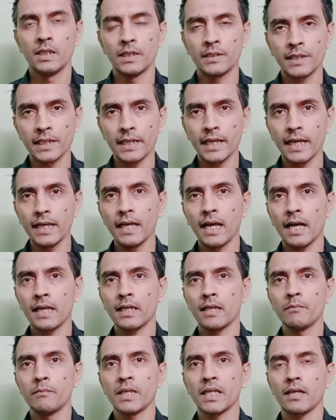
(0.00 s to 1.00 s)
इसी के
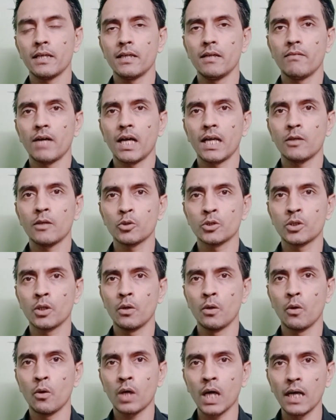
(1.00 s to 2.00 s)
इलाके में रहने वाले कुछ
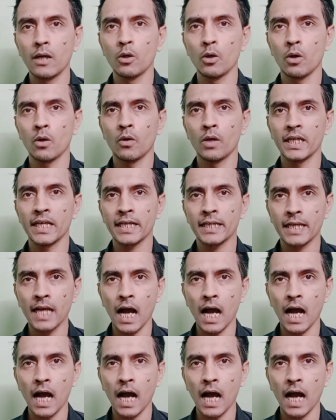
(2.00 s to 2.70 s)
लोकल लोगों ने